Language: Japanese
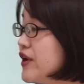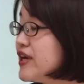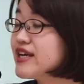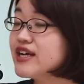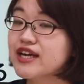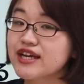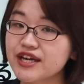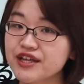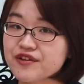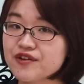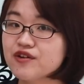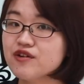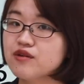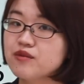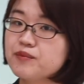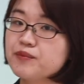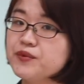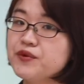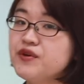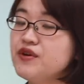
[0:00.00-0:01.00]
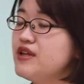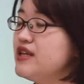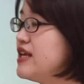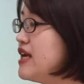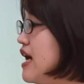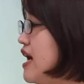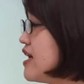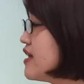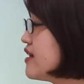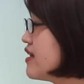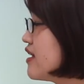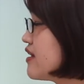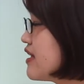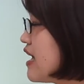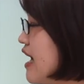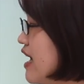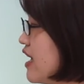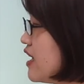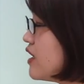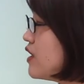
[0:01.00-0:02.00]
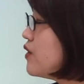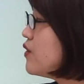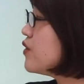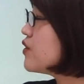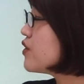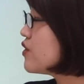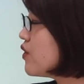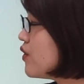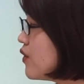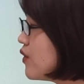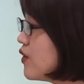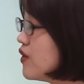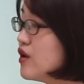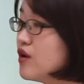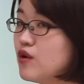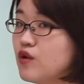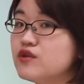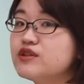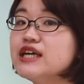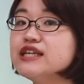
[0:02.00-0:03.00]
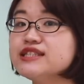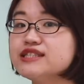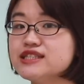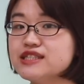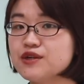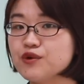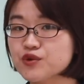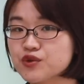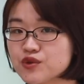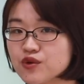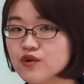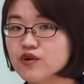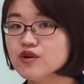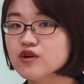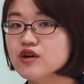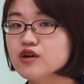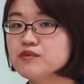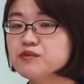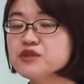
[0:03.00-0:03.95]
声いかけの文にあった単語と同じ音、